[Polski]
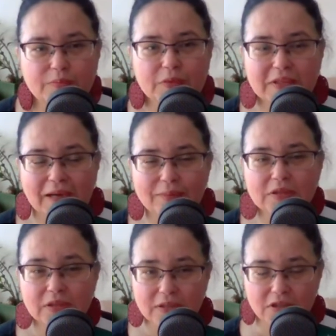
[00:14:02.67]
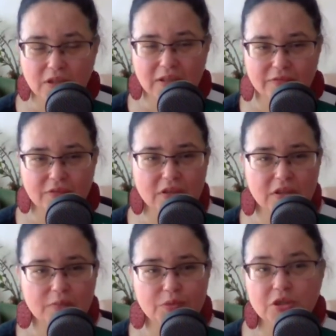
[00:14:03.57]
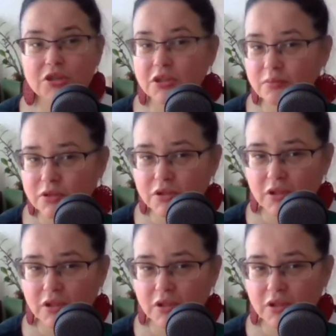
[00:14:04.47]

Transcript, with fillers: spotkamy te nasze nawyki, przyjrzymy